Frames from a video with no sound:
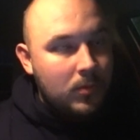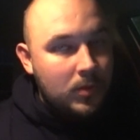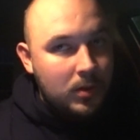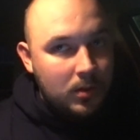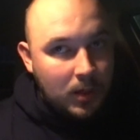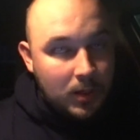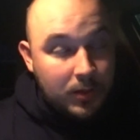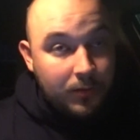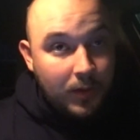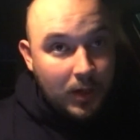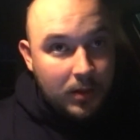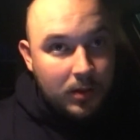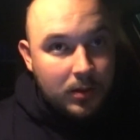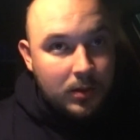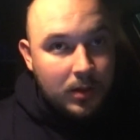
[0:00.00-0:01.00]
Я же в
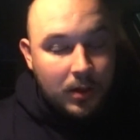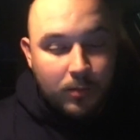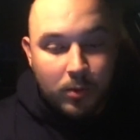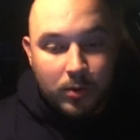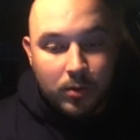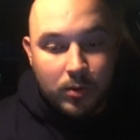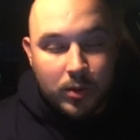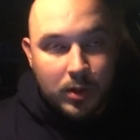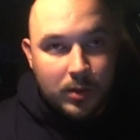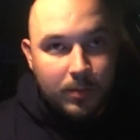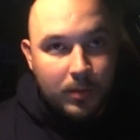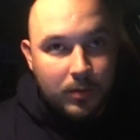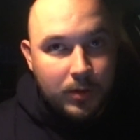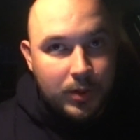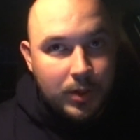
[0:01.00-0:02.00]
Яндексе работаю через
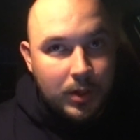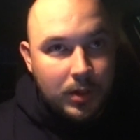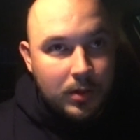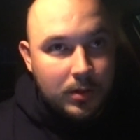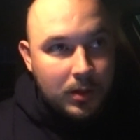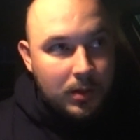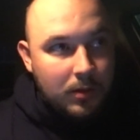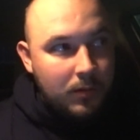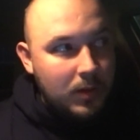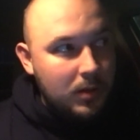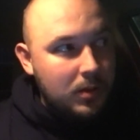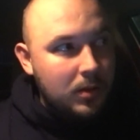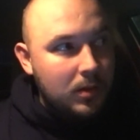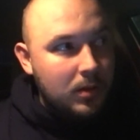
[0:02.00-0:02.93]
приложение, Да, но это